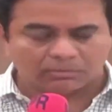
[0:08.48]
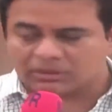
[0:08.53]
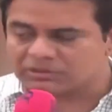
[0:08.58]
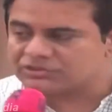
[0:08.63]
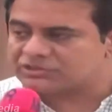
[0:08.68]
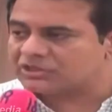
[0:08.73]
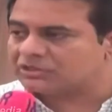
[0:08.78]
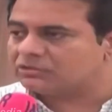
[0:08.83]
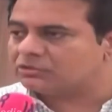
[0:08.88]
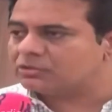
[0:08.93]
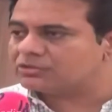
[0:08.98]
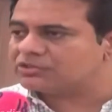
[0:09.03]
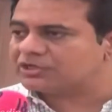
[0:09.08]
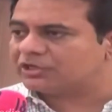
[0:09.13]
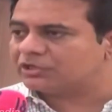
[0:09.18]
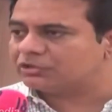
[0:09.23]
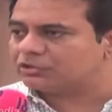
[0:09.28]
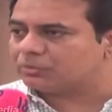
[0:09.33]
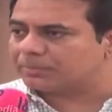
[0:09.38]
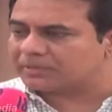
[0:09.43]
మంచి ఏందో
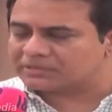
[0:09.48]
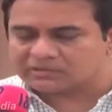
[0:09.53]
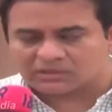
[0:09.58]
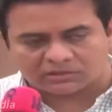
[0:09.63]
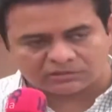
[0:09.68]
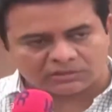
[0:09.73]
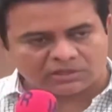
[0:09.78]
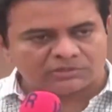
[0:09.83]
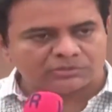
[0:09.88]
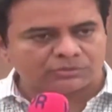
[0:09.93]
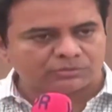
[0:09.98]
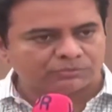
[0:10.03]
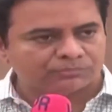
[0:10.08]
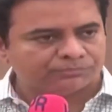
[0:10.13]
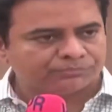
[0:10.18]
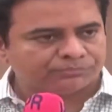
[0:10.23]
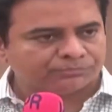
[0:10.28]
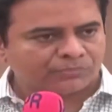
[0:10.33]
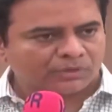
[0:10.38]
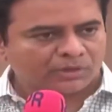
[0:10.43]
చెడందో ప్రజలకు తెలుసు
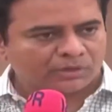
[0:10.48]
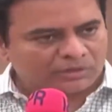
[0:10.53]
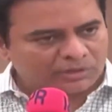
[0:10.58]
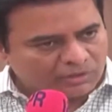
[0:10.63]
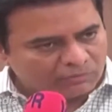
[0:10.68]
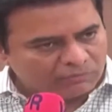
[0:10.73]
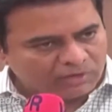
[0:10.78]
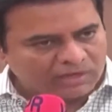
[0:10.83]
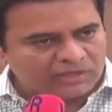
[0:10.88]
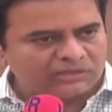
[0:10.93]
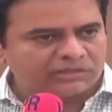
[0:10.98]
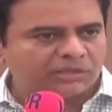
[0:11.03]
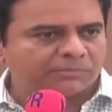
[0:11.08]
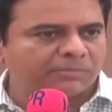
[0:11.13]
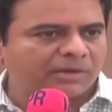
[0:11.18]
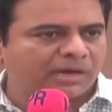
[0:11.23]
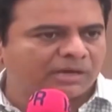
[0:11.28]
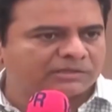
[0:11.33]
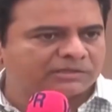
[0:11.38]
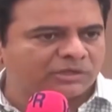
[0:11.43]
ఎవరైతే
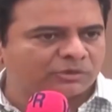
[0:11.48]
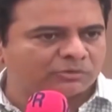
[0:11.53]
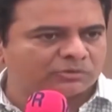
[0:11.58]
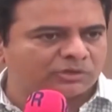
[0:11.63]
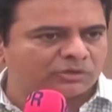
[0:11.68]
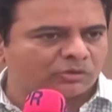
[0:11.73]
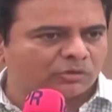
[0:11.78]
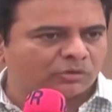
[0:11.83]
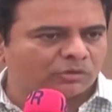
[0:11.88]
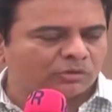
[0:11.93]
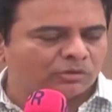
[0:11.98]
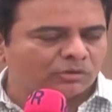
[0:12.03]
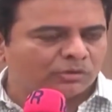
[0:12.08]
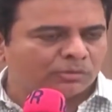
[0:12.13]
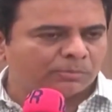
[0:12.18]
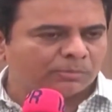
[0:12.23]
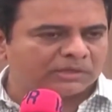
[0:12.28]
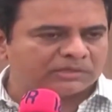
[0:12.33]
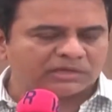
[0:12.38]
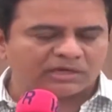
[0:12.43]
బాగా జరుగుతుందో
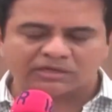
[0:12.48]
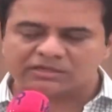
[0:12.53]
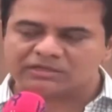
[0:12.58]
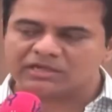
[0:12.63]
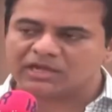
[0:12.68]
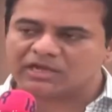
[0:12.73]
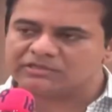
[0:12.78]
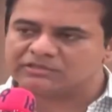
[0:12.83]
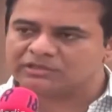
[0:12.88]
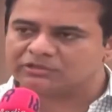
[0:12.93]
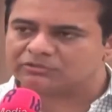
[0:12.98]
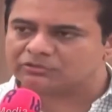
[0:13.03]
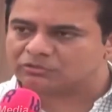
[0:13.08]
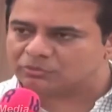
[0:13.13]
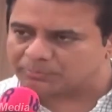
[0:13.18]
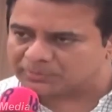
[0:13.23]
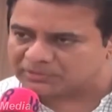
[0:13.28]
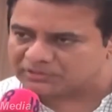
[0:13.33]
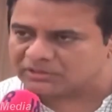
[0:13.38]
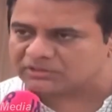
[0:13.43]
ప్రజలకు న్యాయం
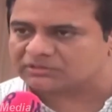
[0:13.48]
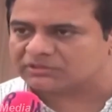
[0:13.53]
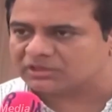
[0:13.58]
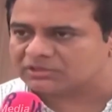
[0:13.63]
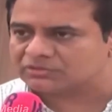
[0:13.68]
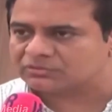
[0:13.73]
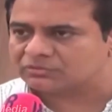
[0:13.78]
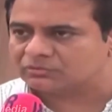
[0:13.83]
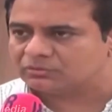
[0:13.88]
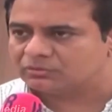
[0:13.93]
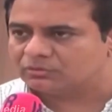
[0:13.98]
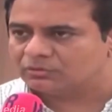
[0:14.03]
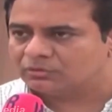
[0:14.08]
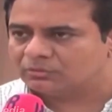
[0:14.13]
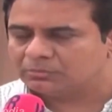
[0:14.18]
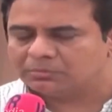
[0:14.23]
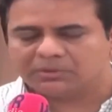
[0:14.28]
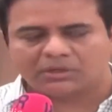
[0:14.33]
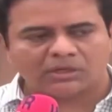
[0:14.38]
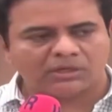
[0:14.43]
జరుగుతుందో ప్రజలకు తెలుసు
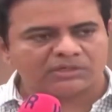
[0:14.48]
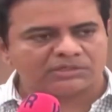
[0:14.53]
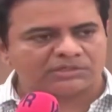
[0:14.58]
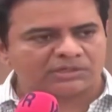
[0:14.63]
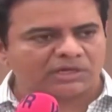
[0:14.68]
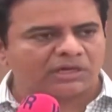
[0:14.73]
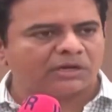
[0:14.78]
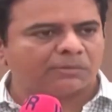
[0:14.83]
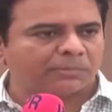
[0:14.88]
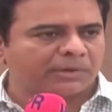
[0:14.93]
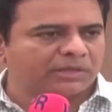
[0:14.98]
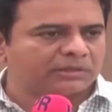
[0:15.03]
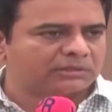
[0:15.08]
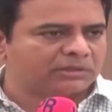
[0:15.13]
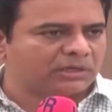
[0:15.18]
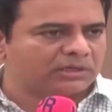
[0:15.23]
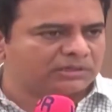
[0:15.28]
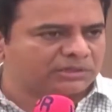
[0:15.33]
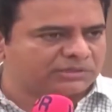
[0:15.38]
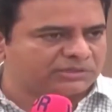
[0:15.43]
మీరు ఎన్ని చిల్లర
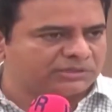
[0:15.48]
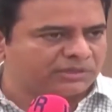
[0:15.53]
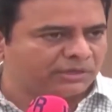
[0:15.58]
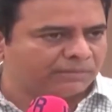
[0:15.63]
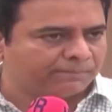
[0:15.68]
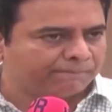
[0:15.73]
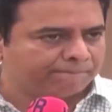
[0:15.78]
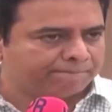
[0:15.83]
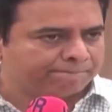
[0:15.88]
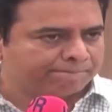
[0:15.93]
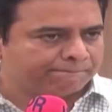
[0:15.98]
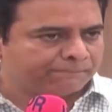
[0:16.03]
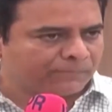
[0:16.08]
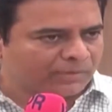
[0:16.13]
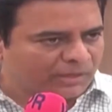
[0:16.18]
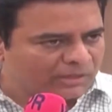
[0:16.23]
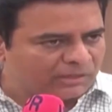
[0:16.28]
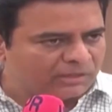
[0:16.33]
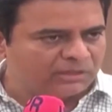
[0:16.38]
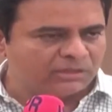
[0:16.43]
ప్రయత్నాలు చేసినా
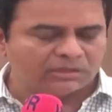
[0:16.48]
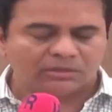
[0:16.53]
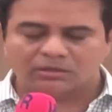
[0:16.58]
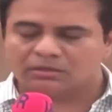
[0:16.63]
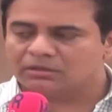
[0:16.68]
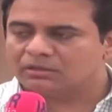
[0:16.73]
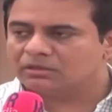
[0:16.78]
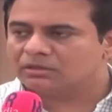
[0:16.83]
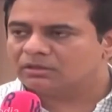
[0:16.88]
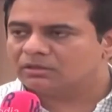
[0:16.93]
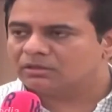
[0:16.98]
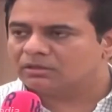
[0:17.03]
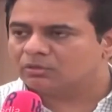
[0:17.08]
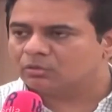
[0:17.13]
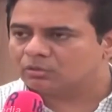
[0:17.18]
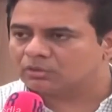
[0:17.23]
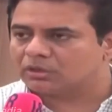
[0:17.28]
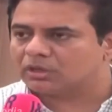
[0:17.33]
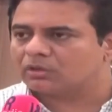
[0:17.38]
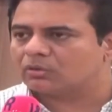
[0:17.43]
ఎన్ని
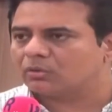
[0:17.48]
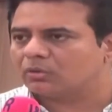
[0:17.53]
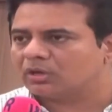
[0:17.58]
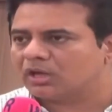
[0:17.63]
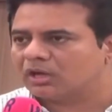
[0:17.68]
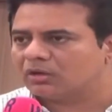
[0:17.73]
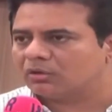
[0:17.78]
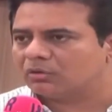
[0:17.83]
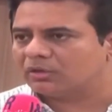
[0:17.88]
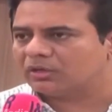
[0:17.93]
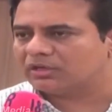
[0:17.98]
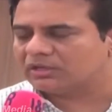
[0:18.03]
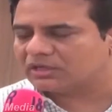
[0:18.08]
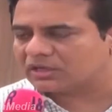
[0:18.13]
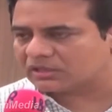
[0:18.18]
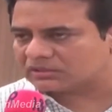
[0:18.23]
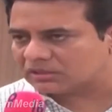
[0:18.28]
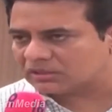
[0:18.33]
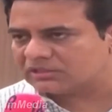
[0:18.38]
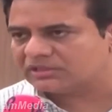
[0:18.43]
కుట్ర కోణాల్లో ఎన్ని
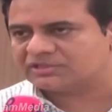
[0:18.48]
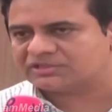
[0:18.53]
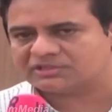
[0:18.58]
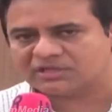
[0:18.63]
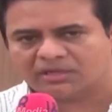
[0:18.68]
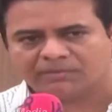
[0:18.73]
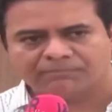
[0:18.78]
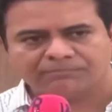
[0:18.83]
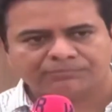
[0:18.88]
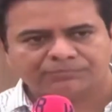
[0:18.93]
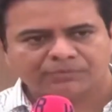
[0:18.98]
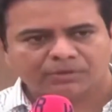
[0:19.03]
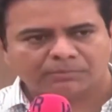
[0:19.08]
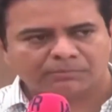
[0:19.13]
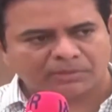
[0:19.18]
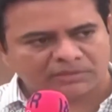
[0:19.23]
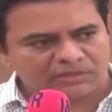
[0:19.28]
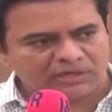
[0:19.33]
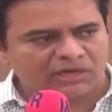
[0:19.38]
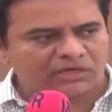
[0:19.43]
కథలు చేసినా
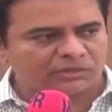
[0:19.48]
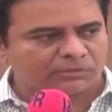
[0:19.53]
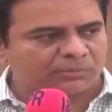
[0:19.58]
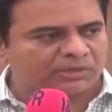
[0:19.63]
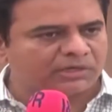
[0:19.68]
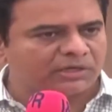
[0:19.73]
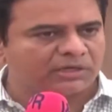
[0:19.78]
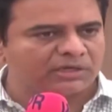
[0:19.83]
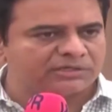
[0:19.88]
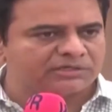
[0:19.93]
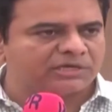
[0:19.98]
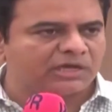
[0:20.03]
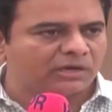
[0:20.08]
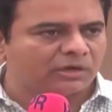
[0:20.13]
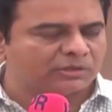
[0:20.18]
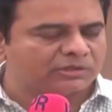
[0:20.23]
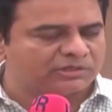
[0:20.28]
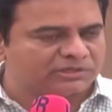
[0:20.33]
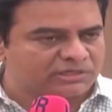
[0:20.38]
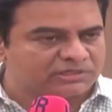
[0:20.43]
ప్రజలు అల్టిమేట్గా ఏం
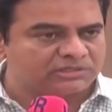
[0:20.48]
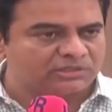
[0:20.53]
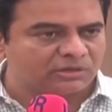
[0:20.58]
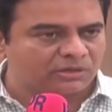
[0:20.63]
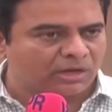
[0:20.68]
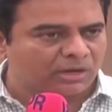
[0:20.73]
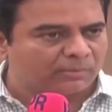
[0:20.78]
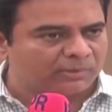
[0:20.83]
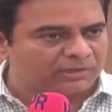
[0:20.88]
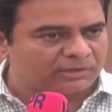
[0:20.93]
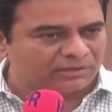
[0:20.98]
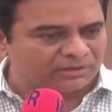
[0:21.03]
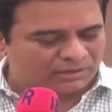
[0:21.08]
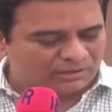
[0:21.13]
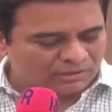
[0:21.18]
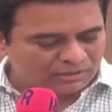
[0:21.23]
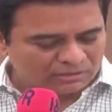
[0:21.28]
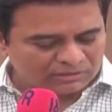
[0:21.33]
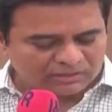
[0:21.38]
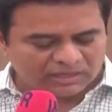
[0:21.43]
చేయాలో అదే చేస్తారు కాబట్టి
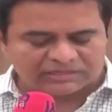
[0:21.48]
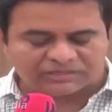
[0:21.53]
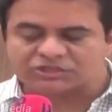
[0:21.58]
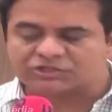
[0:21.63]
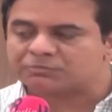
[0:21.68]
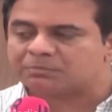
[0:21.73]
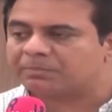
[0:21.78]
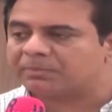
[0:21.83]
దయచేసి